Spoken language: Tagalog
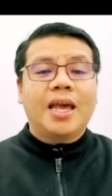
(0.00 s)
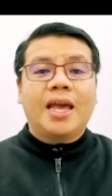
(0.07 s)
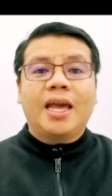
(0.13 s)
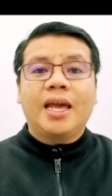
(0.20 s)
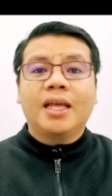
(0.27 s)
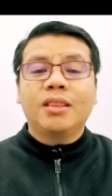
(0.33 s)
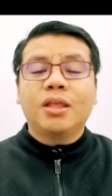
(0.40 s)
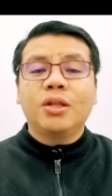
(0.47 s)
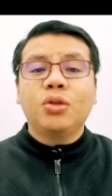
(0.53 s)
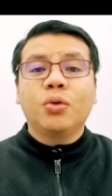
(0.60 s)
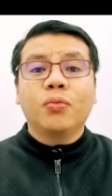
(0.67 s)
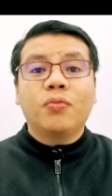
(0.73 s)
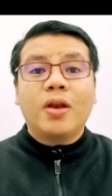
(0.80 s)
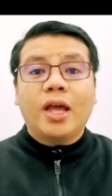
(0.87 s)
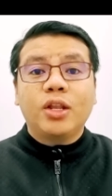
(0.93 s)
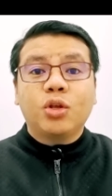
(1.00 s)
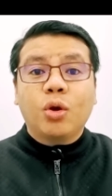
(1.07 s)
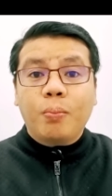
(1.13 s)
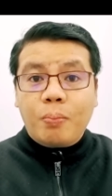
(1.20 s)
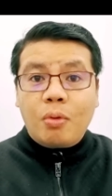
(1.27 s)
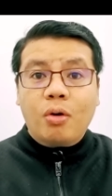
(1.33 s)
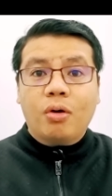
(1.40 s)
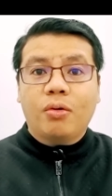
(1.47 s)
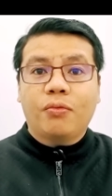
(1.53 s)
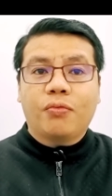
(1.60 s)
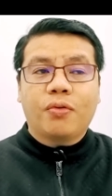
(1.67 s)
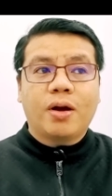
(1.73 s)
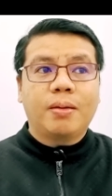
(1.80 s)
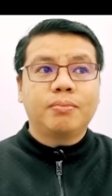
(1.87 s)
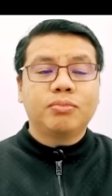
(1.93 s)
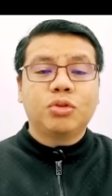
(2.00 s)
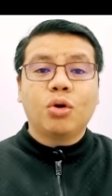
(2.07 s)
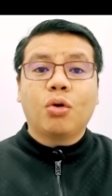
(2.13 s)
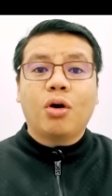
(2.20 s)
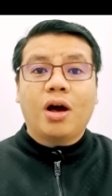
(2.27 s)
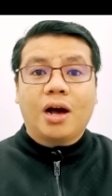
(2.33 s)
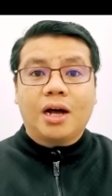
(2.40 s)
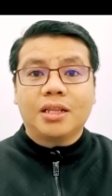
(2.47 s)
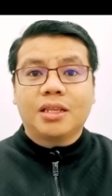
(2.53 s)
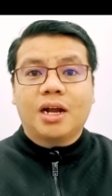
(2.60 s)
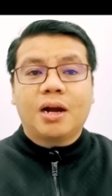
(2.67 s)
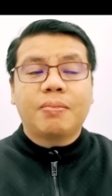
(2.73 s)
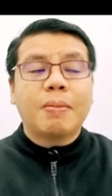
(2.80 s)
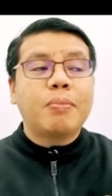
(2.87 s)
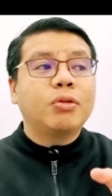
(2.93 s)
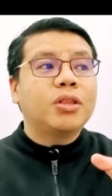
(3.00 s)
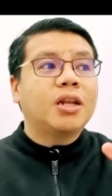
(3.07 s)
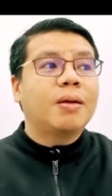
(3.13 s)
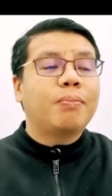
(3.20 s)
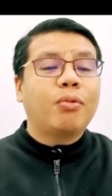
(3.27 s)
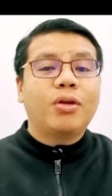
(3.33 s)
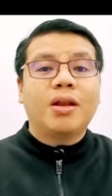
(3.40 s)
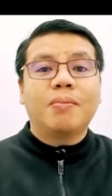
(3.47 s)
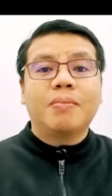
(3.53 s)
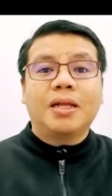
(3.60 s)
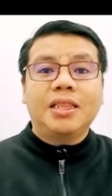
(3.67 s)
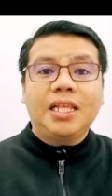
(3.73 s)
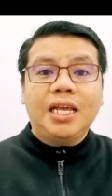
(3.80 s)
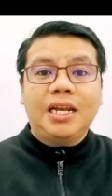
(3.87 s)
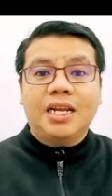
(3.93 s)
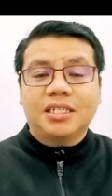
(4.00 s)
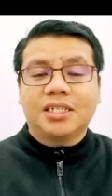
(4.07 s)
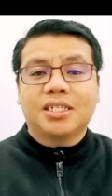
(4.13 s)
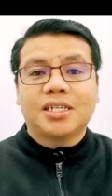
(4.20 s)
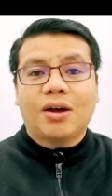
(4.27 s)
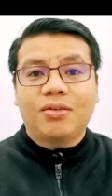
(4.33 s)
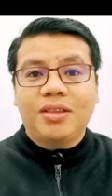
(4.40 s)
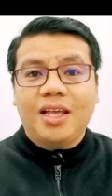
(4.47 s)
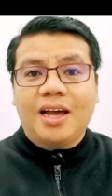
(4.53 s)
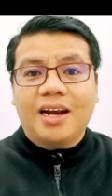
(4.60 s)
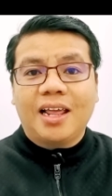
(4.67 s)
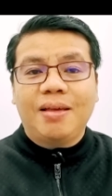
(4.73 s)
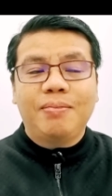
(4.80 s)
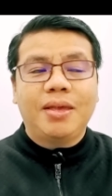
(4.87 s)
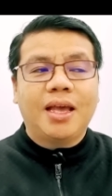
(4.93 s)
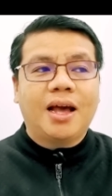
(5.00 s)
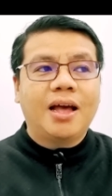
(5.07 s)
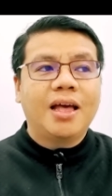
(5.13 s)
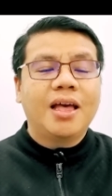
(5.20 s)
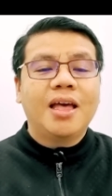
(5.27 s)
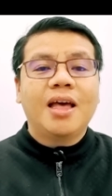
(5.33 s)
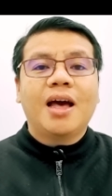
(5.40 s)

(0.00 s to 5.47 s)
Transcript: And then yung flight ko po from Doha, Qatar, papunta na po ng Medina sa Saudi Arabia,